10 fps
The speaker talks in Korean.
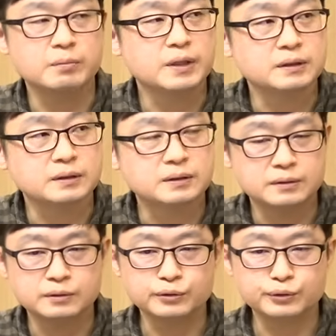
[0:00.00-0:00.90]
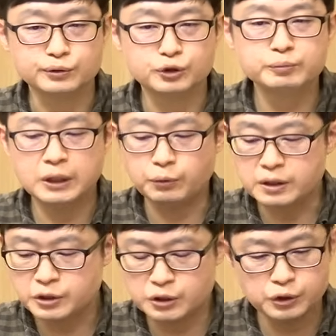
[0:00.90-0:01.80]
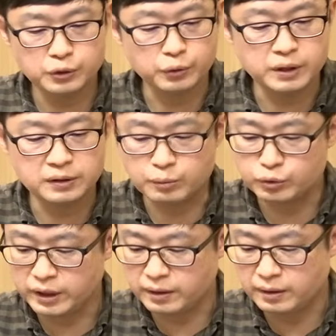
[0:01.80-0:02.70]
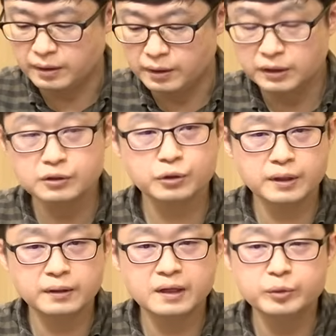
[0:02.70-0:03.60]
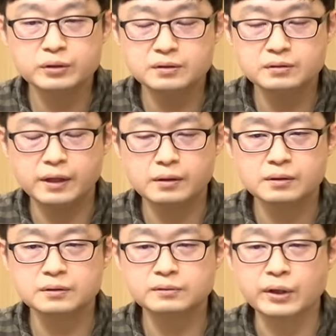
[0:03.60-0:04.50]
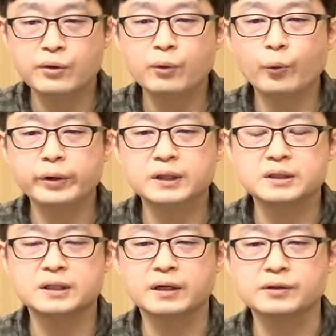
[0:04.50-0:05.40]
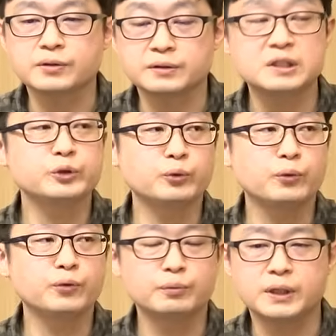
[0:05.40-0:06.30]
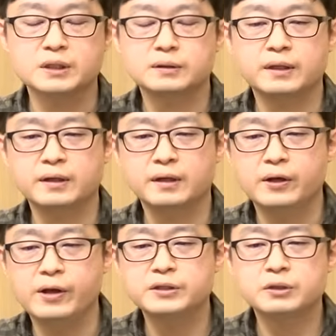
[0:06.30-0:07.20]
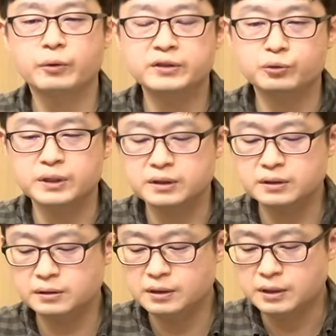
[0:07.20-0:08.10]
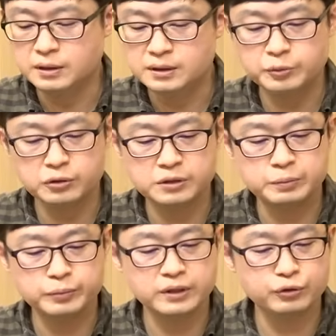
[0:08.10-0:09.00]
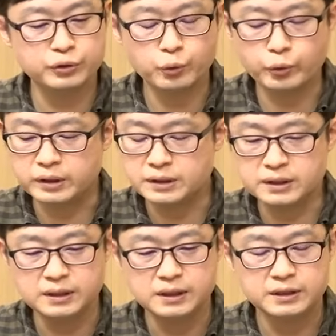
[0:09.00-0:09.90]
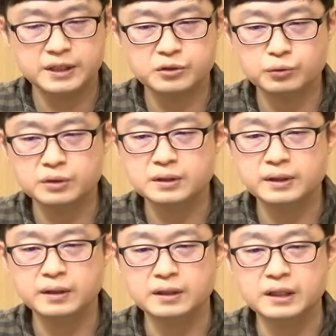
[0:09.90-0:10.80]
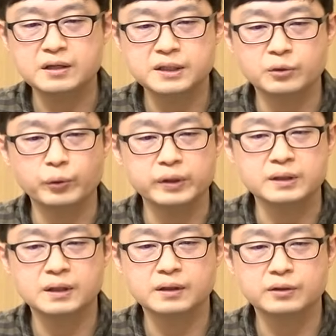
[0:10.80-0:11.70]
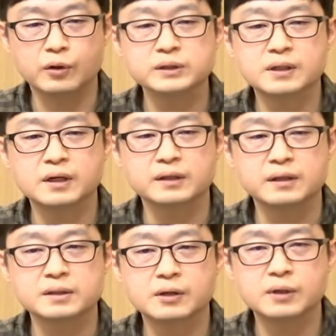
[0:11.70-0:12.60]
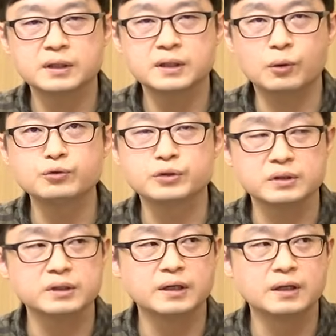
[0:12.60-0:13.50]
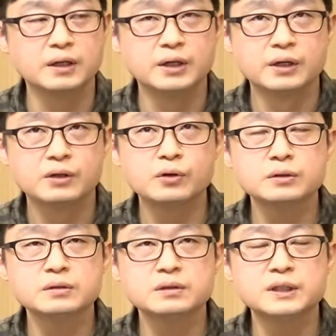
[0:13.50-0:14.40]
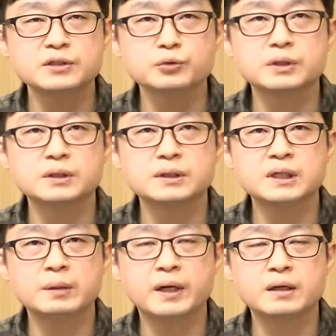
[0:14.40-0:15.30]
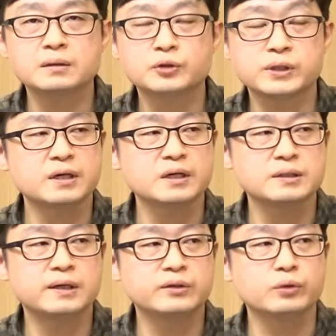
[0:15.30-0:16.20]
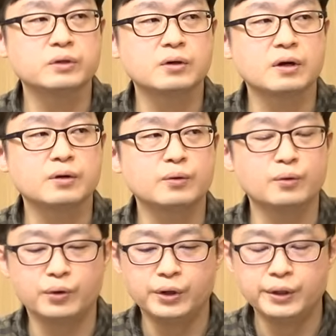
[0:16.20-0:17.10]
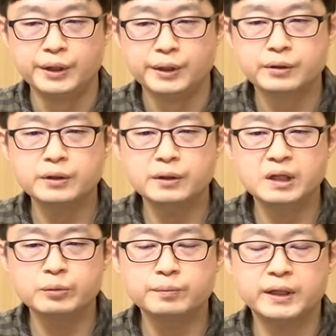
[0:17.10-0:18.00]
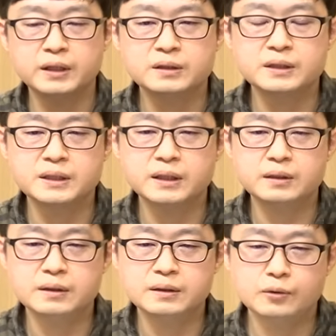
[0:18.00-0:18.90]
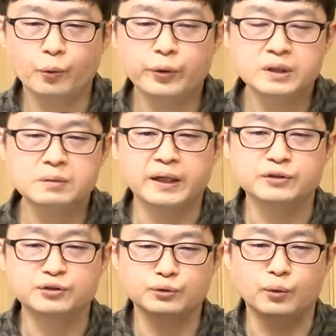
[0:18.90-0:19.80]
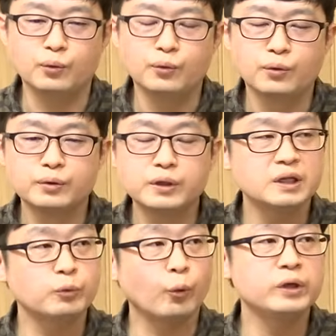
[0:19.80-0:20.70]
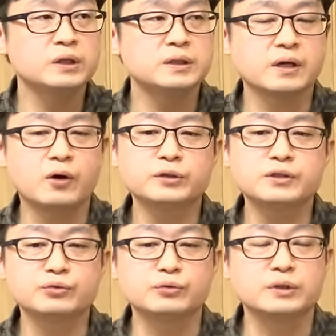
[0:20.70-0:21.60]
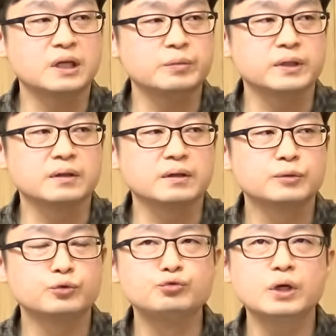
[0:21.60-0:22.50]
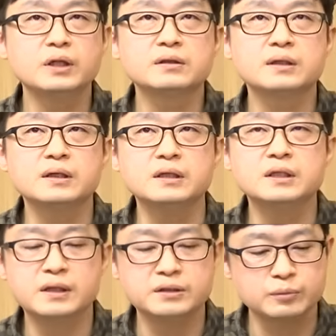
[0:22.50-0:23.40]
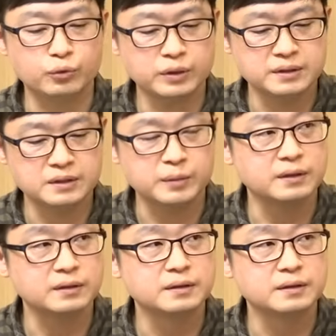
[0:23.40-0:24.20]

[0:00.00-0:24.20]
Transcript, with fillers: 아마 그 그룹 차원에서 시너지도 있기 때문에. 음. 근데 그렇게 된다면은 그 대형 오엘이디 시장에서 그 티비용 봤을 때 엘지디 화이트 올레드, 네. 삼성 디스플레이 큐디 오엘이디, 씨에스오티의 잉크젯 오엘이디가 네. 경쟁하게 되는 상황이 올 수 있는데 그것은 씨에스오티가 바라는 최상의 시나리오일 것 그렇겠죠. 같고 어. 그렇게 된다면 만약에 티씨엘이 오엘이디를 많이 쓰고 이렇게 되면 음. 오엘이디 시장이 커질 수 있긴 합니다. 누구한테 이익이 될지는 모르겠지만.